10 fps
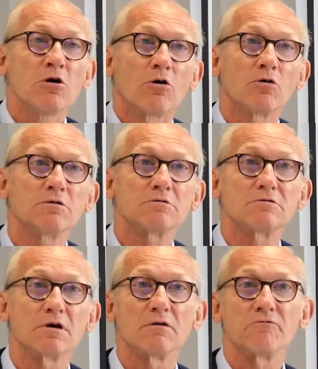
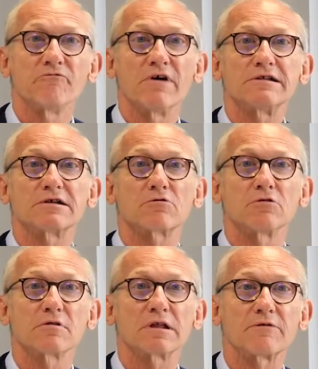und äh, welche
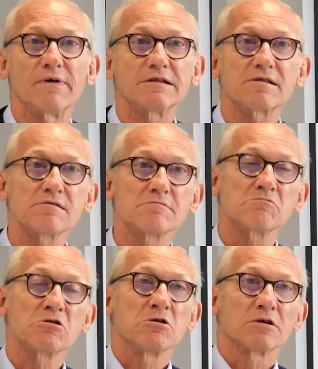Konsequenzen